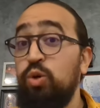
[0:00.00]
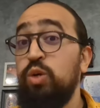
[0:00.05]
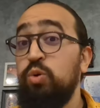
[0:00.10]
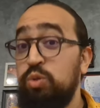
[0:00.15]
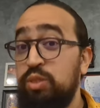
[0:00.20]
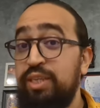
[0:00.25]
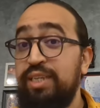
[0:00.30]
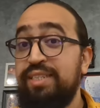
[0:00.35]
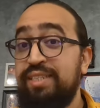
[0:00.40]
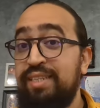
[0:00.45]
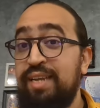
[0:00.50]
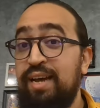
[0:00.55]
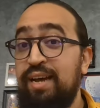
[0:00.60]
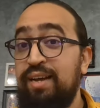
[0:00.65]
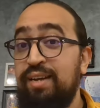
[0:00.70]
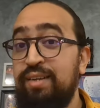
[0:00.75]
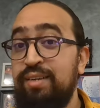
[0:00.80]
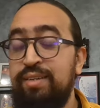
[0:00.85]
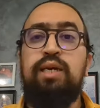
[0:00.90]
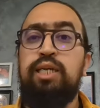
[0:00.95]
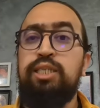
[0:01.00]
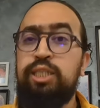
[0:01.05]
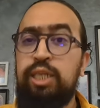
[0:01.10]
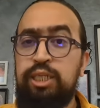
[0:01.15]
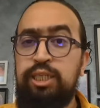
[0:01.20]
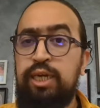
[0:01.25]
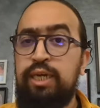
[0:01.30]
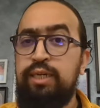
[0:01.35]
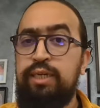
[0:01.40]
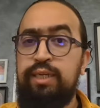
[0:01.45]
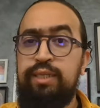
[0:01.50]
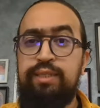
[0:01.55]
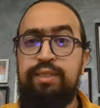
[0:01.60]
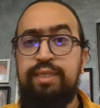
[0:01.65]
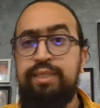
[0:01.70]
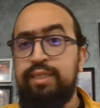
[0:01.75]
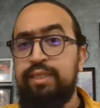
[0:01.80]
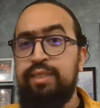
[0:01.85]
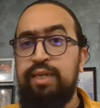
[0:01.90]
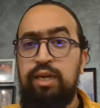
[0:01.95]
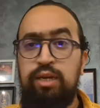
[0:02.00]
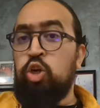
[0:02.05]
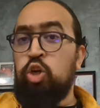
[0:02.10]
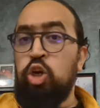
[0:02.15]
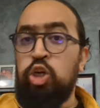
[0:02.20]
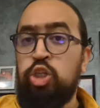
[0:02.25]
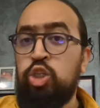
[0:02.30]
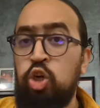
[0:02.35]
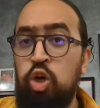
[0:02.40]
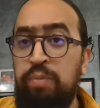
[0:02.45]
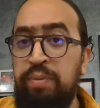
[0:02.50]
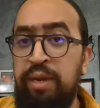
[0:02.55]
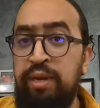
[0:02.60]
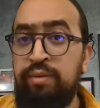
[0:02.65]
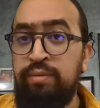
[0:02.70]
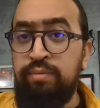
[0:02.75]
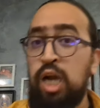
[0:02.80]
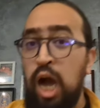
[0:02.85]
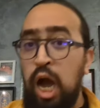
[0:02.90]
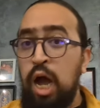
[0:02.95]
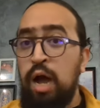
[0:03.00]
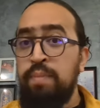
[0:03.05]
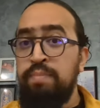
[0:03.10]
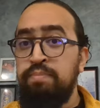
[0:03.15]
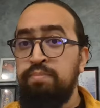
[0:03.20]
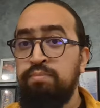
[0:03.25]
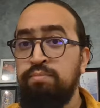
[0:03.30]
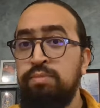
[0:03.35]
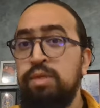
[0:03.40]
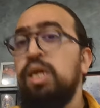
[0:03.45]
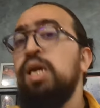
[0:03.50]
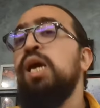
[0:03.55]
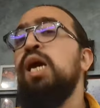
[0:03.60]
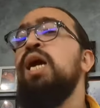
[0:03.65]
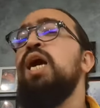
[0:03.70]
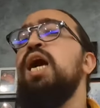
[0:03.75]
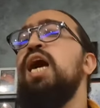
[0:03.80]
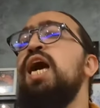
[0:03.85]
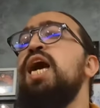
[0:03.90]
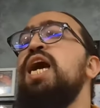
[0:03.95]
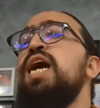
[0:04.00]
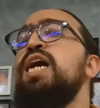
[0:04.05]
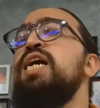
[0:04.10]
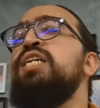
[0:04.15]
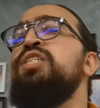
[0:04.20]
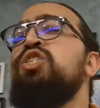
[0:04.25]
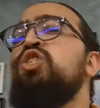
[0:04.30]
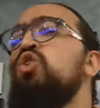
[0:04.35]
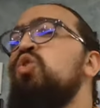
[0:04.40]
هوليوود ديك الساعة كانت كتغني الديسك ديال كيرت كوبين. كام از